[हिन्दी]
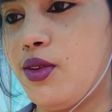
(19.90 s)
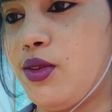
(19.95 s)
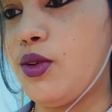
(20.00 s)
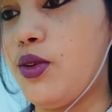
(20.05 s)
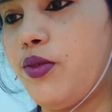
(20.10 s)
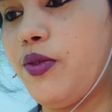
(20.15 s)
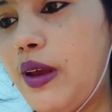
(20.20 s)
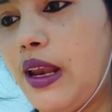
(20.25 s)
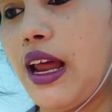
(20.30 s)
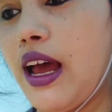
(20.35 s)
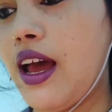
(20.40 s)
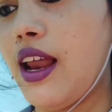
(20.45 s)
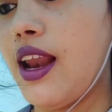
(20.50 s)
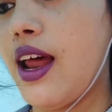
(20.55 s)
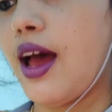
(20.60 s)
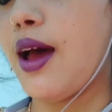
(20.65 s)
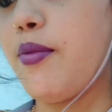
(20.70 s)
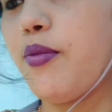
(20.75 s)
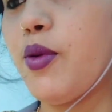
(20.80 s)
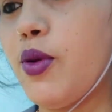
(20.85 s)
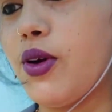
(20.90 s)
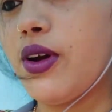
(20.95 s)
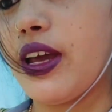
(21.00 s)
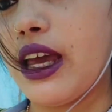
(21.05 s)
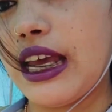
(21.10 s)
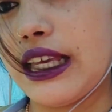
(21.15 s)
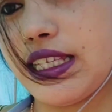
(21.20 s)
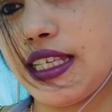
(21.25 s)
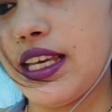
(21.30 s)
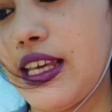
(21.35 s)
तो फ़िलहाल आप लोग
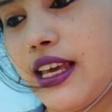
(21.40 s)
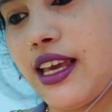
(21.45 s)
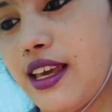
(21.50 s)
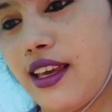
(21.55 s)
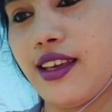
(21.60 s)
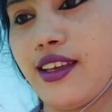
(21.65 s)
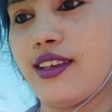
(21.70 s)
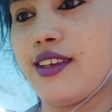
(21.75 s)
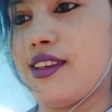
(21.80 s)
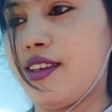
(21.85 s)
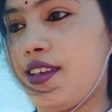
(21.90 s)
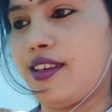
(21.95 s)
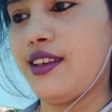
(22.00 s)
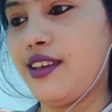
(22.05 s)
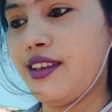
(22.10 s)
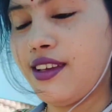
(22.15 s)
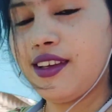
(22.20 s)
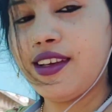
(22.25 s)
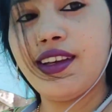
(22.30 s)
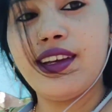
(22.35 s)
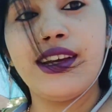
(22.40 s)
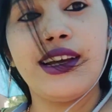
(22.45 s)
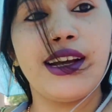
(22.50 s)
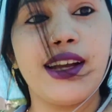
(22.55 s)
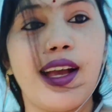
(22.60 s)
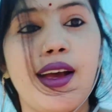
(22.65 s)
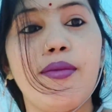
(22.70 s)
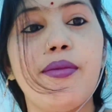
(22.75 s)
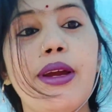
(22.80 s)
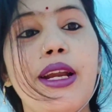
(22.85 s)
कैसे हैं
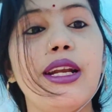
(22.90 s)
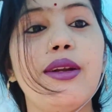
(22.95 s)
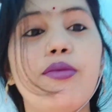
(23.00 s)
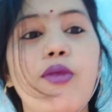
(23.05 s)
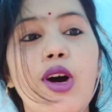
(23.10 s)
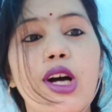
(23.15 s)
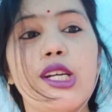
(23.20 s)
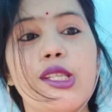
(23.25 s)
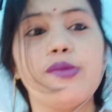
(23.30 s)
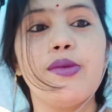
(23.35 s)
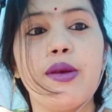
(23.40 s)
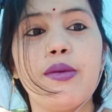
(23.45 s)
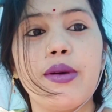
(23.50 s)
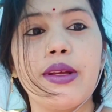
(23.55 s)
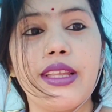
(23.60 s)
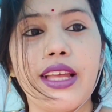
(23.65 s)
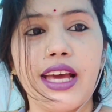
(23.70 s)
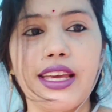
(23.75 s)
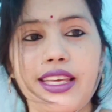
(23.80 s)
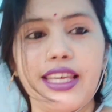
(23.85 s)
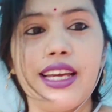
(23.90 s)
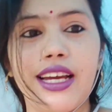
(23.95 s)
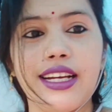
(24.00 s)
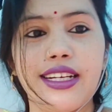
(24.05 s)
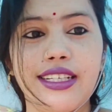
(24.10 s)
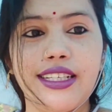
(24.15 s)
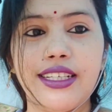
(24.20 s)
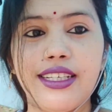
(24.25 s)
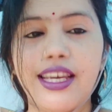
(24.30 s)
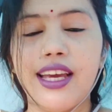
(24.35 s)
कमेंट बॉक्स में बताइएगा
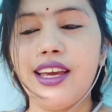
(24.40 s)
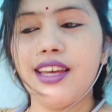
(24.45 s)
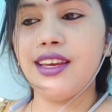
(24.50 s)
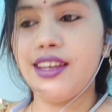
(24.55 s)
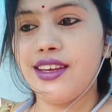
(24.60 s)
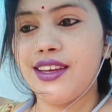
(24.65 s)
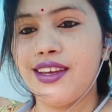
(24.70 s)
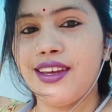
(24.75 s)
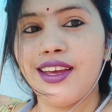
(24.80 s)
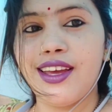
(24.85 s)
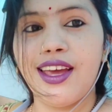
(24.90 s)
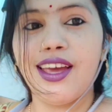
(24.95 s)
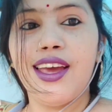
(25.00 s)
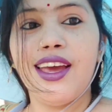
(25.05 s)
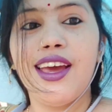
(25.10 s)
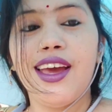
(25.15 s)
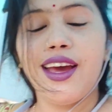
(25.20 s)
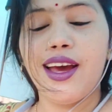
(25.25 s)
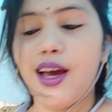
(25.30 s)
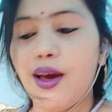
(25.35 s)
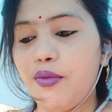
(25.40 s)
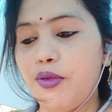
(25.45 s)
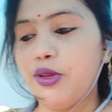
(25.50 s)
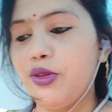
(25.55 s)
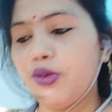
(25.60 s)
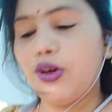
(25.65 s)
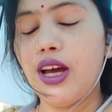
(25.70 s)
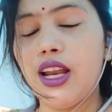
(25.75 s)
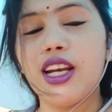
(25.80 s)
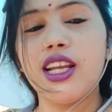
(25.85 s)
ठीक है अभी
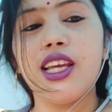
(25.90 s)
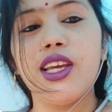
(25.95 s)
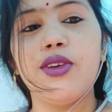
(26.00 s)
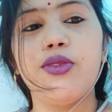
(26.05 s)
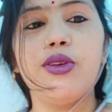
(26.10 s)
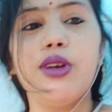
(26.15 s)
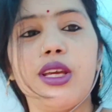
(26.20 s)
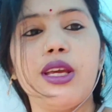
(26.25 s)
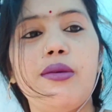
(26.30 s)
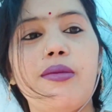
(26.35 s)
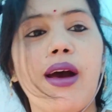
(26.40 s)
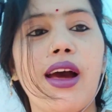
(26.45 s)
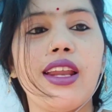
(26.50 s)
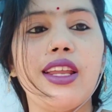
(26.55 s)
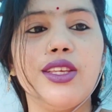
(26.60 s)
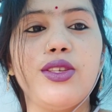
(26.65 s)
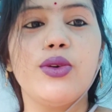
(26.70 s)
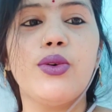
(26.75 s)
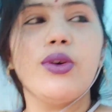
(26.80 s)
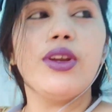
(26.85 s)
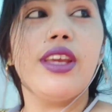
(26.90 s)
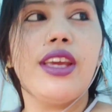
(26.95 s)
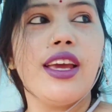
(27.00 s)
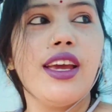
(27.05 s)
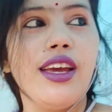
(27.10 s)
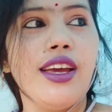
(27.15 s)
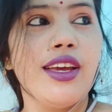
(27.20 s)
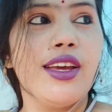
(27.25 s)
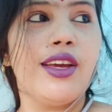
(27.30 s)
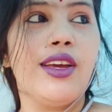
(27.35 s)
तो हल्की फुल्की बारिश हो रही है
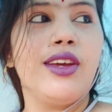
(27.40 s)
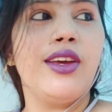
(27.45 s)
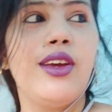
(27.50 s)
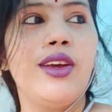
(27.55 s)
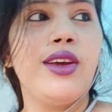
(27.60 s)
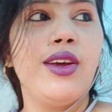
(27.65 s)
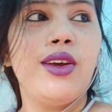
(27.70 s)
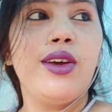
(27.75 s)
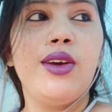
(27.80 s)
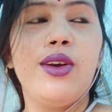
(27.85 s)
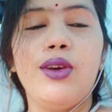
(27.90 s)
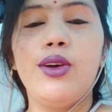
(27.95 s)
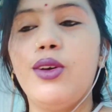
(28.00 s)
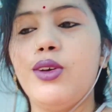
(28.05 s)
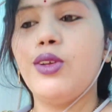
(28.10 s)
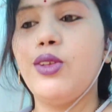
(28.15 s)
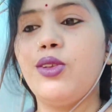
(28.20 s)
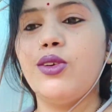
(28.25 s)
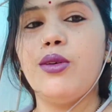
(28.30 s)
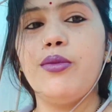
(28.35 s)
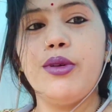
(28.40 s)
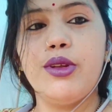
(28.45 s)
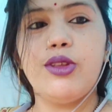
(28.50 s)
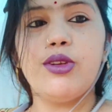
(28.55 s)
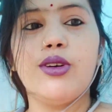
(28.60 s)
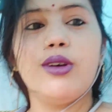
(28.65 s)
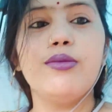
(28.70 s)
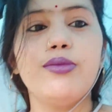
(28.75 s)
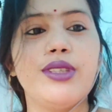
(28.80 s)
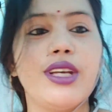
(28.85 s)
अभी तो
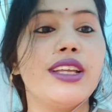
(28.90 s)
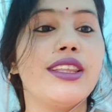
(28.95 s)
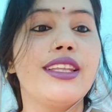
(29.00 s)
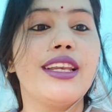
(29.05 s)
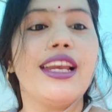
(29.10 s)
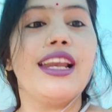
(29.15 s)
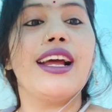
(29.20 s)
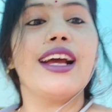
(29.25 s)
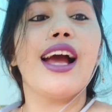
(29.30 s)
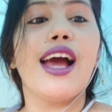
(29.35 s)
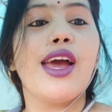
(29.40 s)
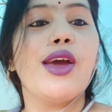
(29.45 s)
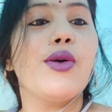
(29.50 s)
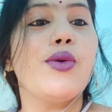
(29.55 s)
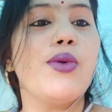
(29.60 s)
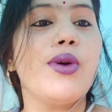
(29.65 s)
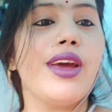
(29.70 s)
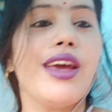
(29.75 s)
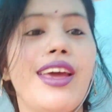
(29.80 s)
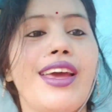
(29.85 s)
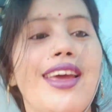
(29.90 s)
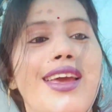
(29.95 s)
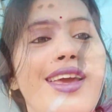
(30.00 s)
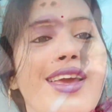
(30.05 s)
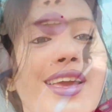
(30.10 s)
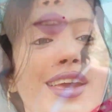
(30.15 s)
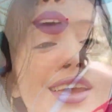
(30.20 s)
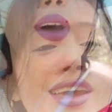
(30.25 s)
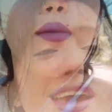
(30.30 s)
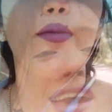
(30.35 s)
हम छतरी लगाए हुए हैं
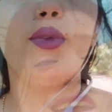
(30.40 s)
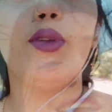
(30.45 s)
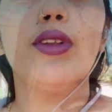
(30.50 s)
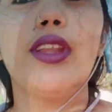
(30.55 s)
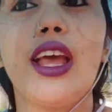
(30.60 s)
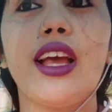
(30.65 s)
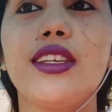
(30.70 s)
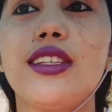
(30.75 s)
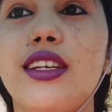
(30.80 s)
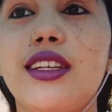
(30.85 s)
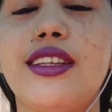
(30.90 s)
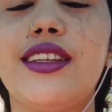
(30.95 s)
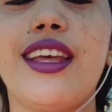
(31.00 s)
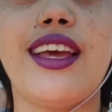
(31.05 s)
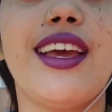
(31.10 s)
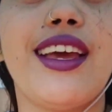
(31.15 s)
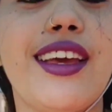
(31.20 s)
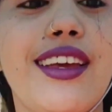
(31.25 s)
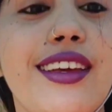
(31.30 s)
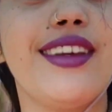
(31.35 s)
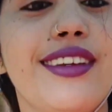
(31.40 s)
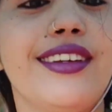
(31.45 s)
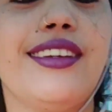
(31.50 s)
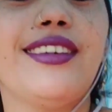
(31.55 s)
देख सकते हैं